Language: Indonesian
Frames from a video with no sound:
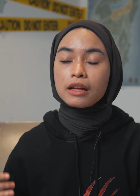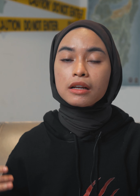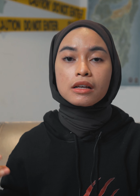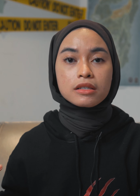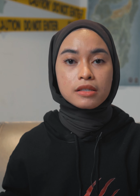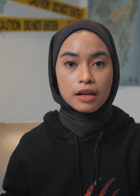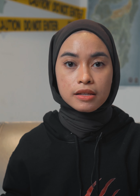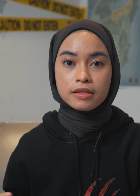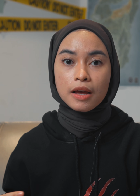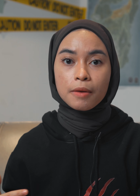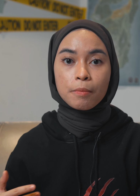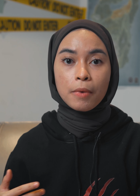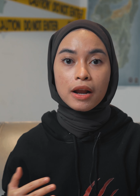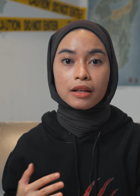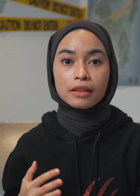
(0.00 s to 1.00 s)
dan kesaksian
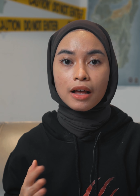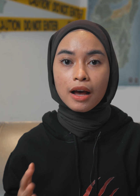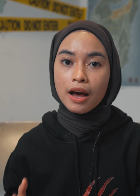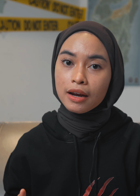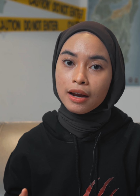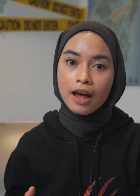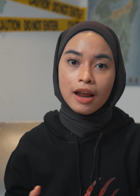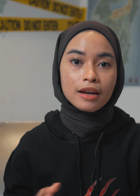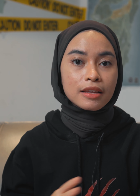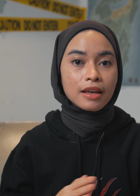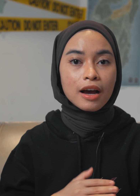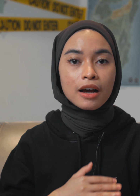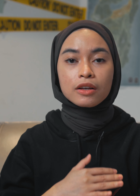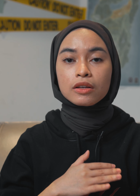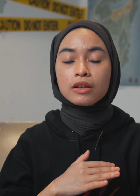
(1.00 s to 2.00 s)
para tahanan
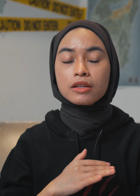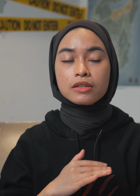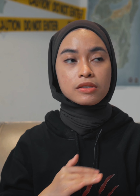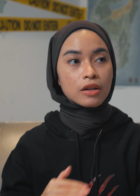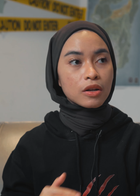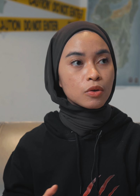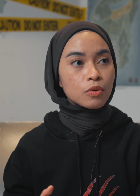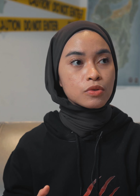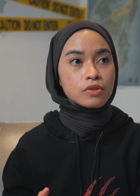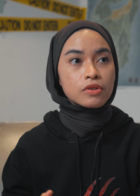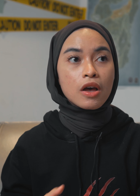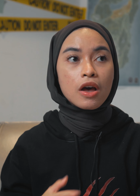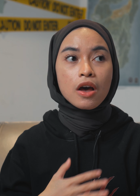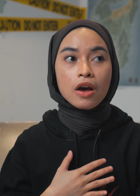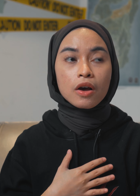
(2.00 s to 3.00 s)
yang serius
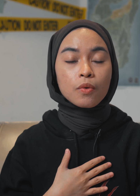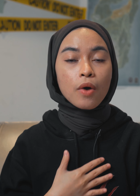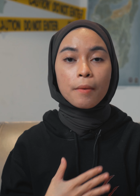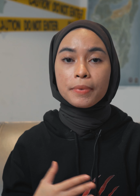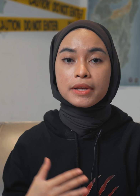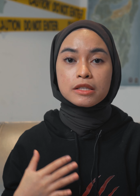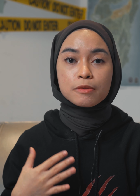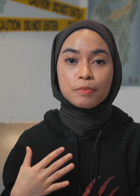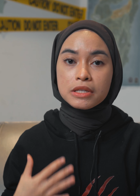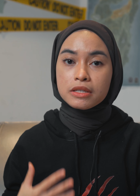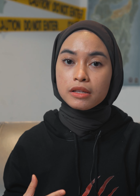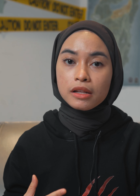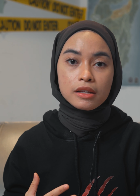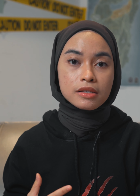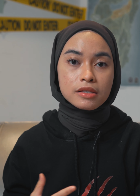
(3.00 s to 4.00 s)
gue sampai
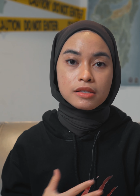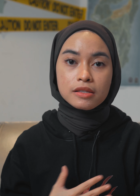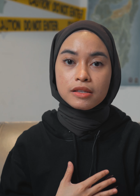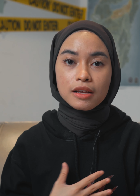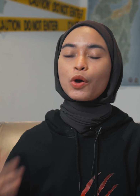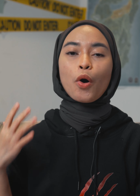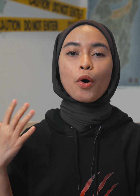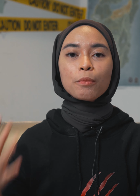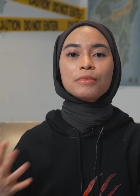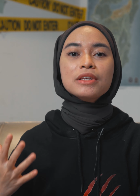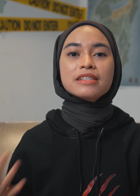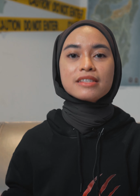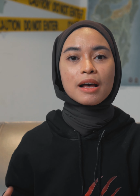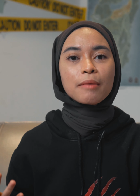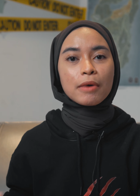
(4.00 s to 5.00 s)
speechless kok
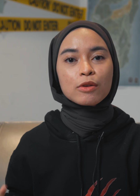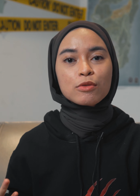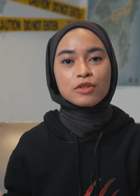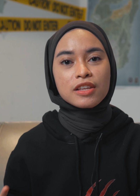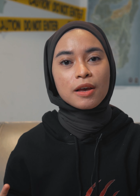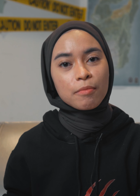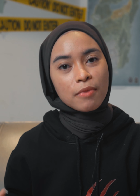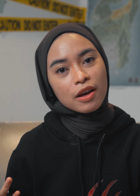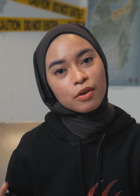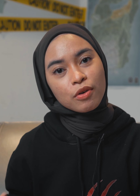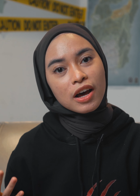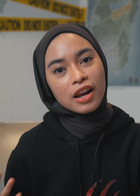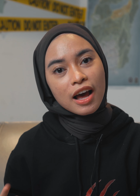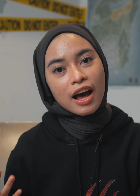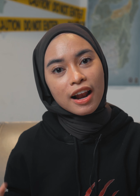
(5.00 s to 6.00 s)
bisa manusia
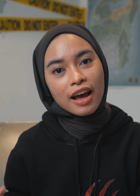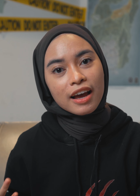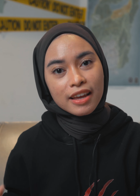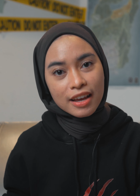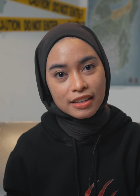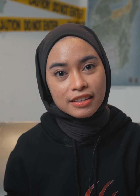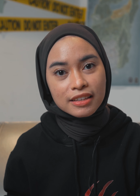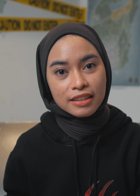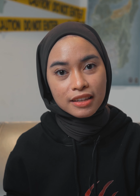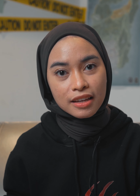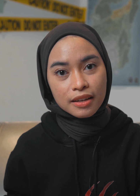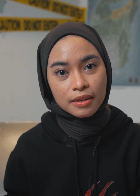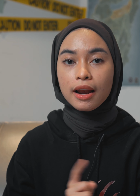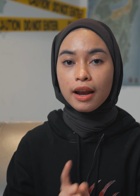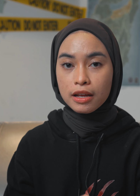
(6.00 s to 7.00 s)
melakukan hal kayak gini
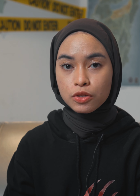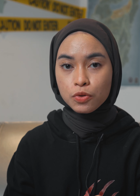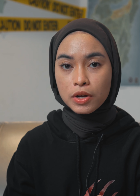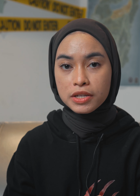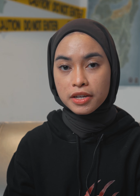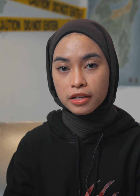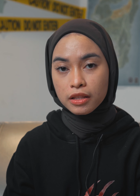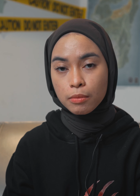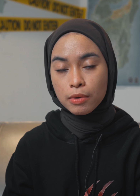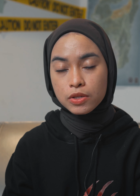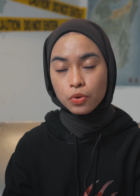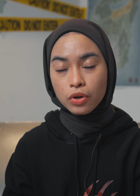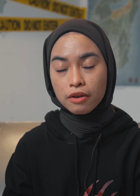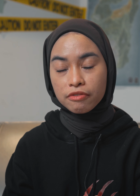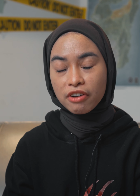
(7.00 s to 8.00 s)
langsung aja kita
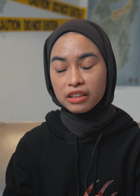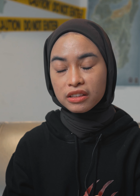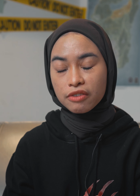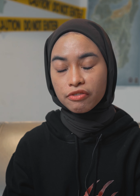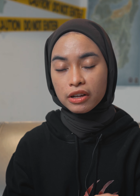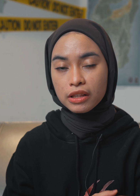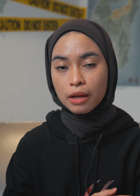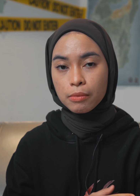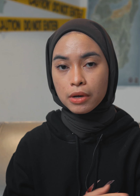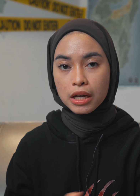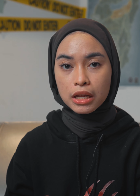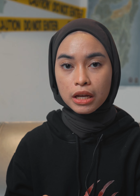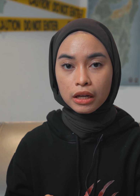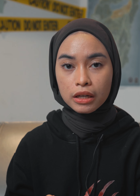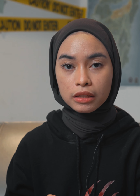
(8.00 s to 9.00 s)
masuk ke fakta-fakta
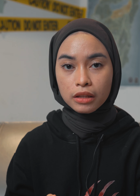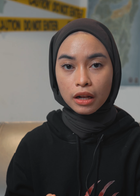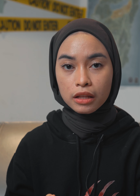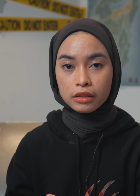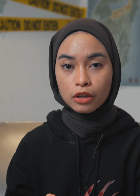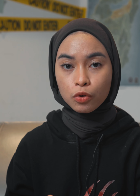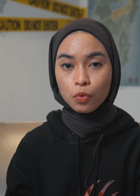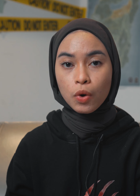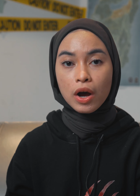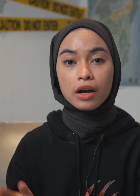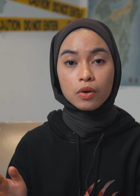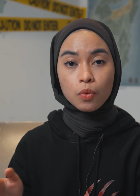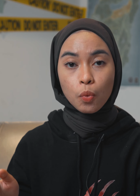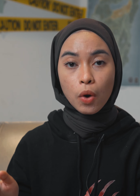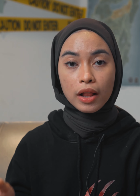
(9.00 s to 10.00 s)
mengerikan yang telah terkuak
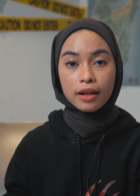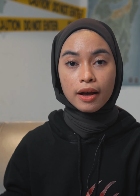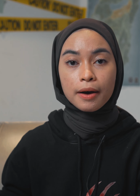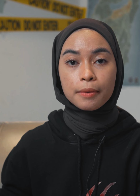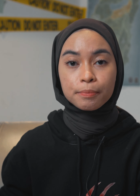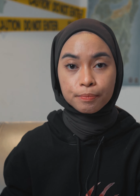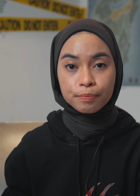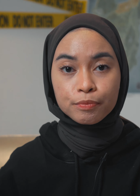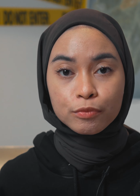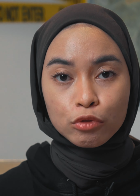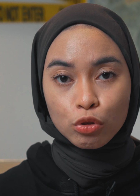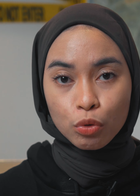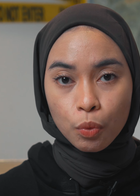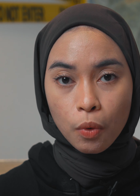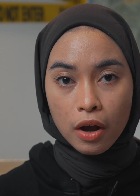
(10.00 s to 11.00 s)
welcome
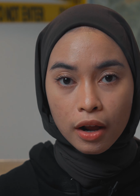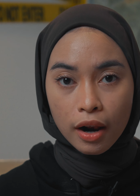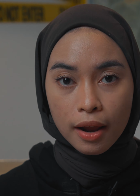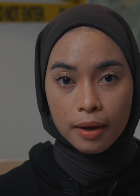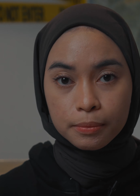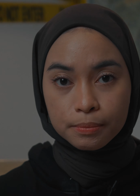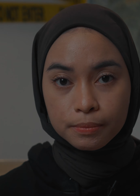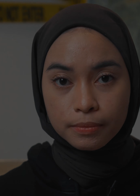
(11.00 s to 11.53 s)
to ruang gelap